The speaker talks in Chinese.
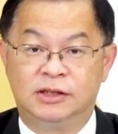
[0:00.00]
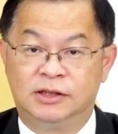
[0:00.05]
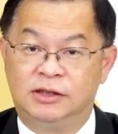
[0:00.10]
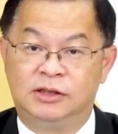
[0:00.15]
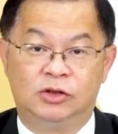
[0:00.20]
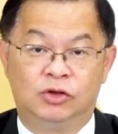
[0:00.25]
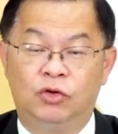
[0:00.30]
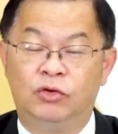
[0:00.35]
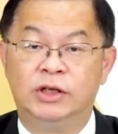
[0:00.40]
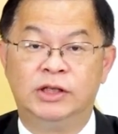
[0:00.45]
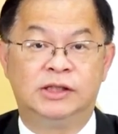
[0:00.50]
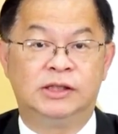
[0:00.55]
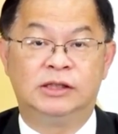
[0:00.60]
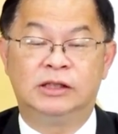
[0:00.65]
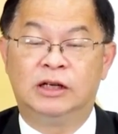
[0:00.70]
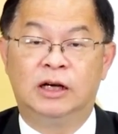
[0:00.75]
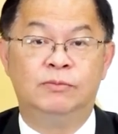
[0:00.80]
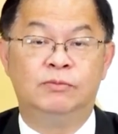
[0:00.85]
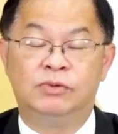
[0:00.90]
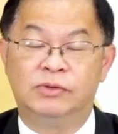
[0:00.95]
始终一直
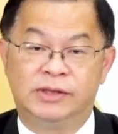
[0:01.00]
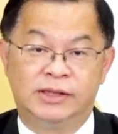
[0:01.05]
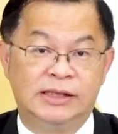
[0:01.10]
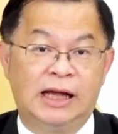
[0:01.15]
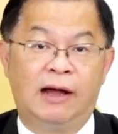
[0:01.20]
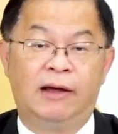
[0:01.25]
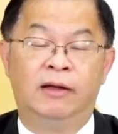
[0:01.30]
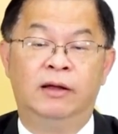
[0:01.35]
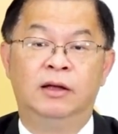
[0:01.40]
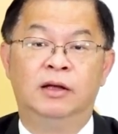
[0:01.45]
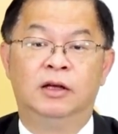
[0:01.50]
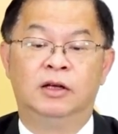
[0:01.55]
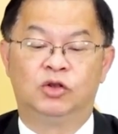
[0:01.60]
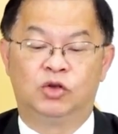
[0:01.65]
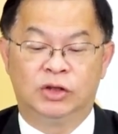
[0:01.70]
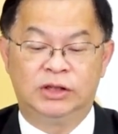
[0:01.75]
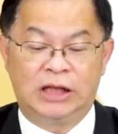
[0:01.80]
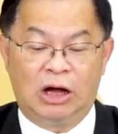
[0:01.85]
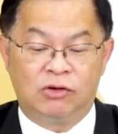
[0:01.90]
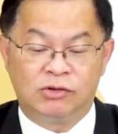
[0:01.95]
跟不上，
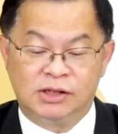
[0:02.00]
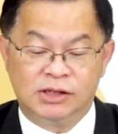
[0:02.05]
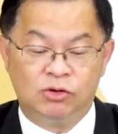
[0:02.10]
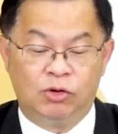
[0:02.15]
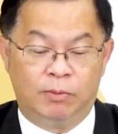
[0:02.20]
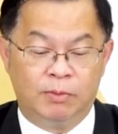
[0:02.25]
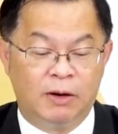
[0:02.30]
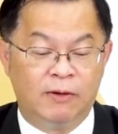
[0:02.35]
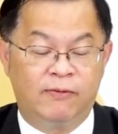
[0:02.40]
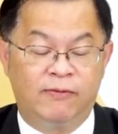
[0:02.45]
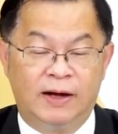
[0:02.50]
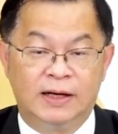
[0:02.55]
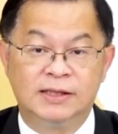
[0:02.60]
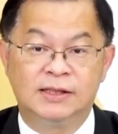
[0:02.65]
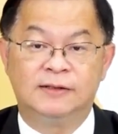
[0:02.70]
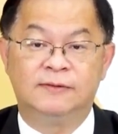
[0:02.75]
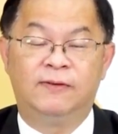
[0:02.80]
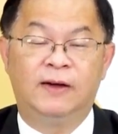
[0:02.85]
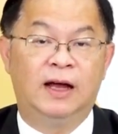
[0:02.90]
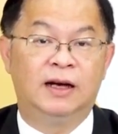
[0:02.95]
所以导致我们的房
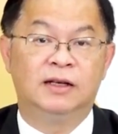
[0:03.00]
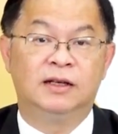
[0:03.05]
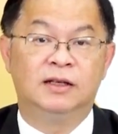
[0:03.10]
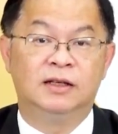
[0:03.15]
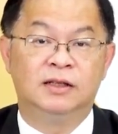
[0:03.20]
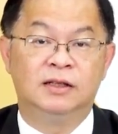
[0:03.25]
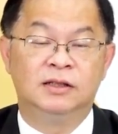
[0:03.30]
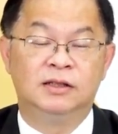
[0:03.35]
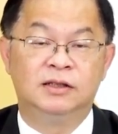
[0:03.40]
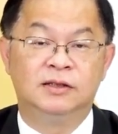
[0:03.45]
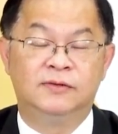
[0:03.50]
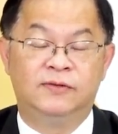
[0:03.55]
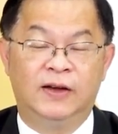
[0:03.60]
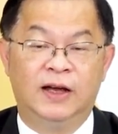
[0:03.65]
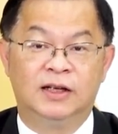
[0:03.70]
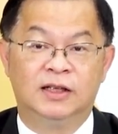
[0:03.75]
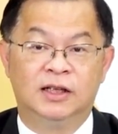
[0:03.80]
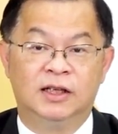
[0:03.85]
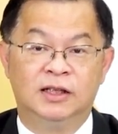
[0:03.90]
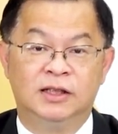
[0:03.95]
子非常的、非
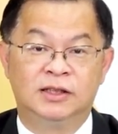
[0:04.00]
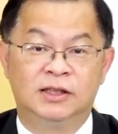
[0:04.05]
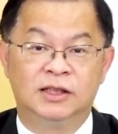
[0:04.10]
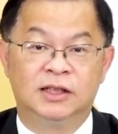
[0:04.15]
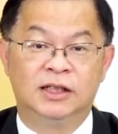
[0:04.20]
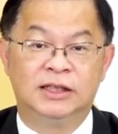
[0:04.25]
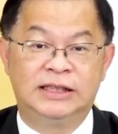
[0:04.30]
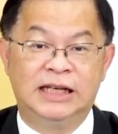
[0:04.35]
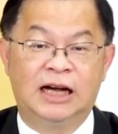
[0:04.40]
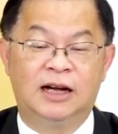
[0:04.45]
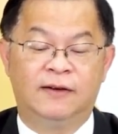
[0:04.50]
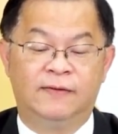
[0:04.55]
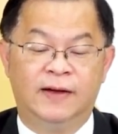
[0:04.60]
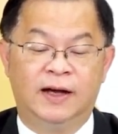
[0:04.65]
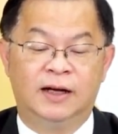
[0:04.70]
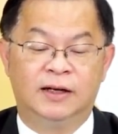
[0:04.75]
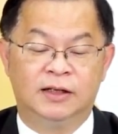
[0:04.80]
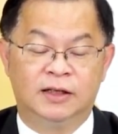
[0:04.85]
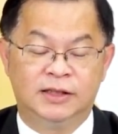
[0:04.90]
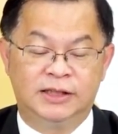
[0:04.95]
常的这个价格非
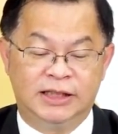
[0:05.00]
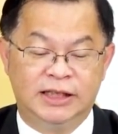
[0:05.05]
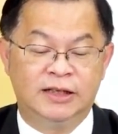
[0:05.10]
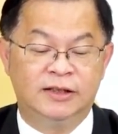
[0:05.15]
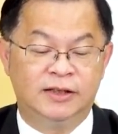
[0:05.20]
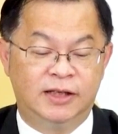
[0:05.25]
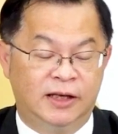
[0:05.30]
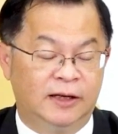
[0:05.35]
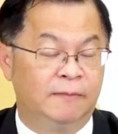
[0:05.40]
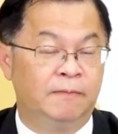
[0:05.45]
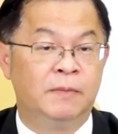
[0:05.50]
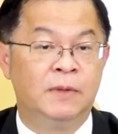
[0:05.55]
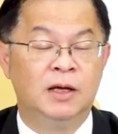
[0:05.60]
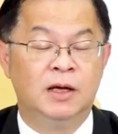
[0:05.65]
常的坚挺。